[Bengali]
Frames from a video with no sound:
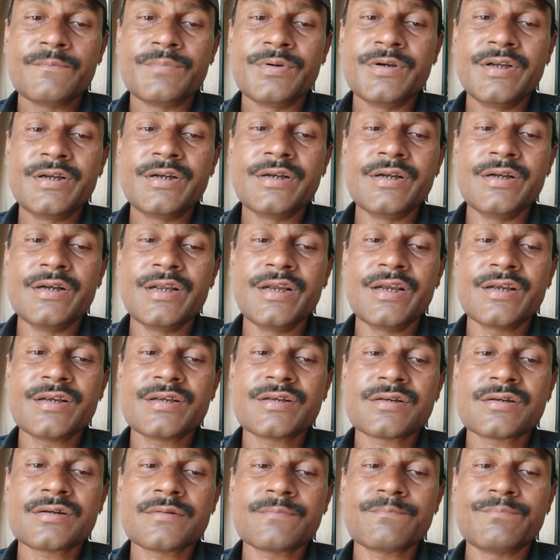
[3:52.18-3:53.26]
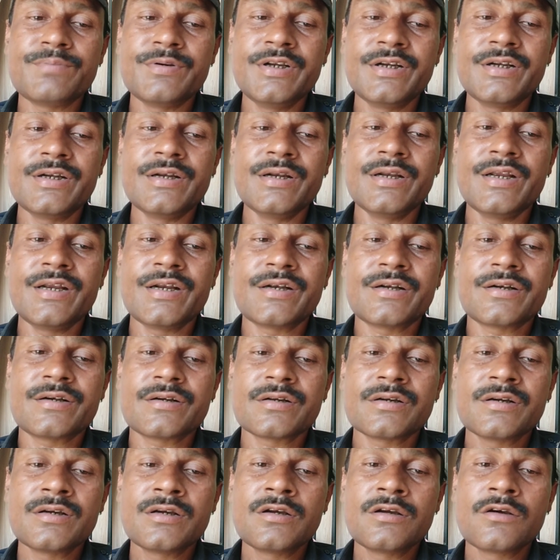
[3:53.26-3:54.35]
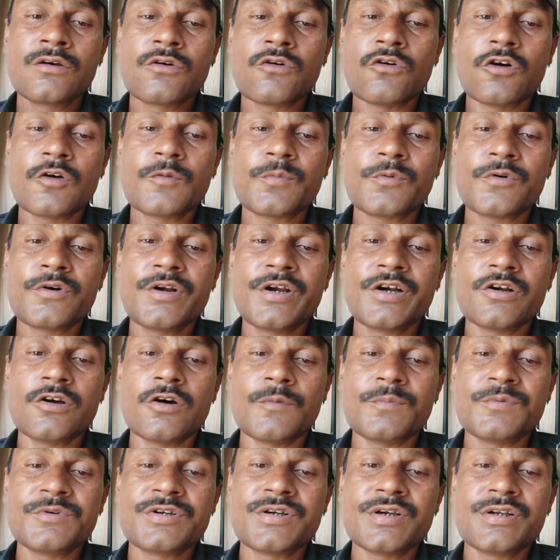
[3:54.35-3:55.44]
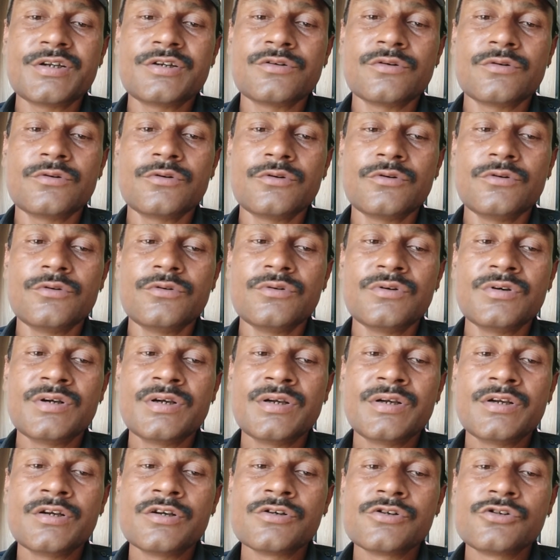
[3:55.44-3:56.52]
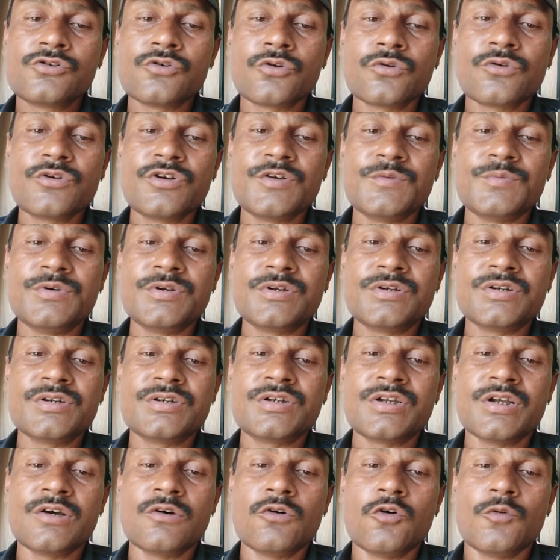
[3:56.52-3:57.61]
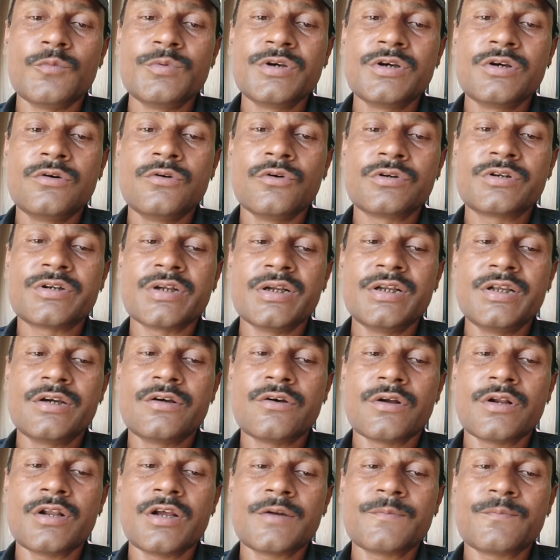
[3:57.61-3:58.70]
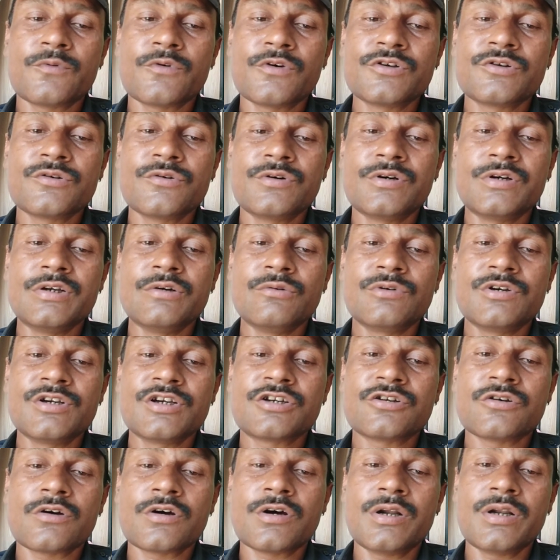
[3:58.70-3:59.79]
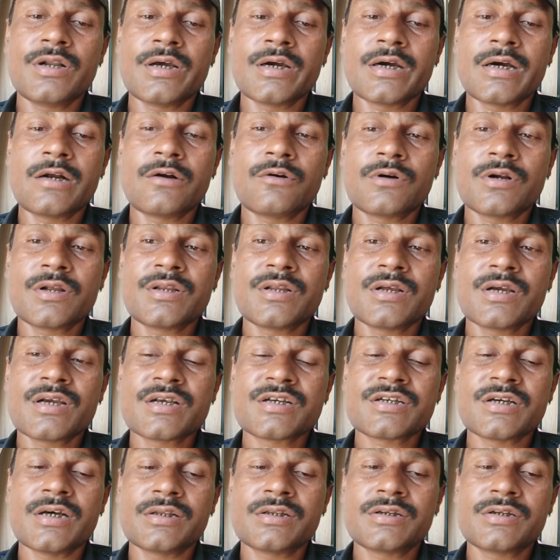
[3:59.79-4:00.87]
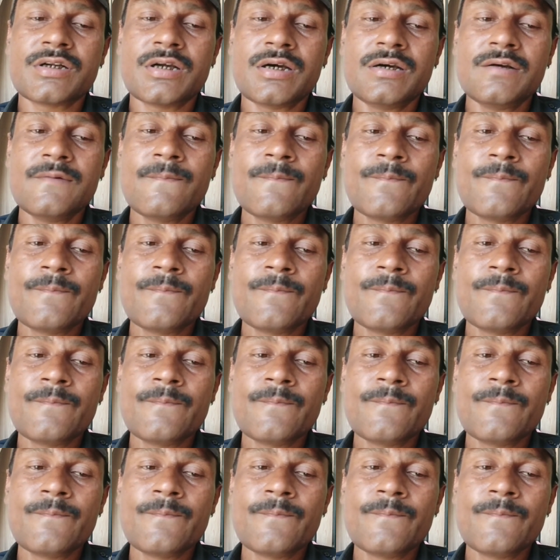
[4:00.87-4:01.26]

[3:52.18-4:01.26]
ফিটনেস ফিটনেট কর্পোরেট অফিসের জন্য জরুরি ভিত্তিতে অভিজ্ঞ টেলিকলার প্রয়োজন ডিউটি সকাল এগারোটা থেকে সাতটা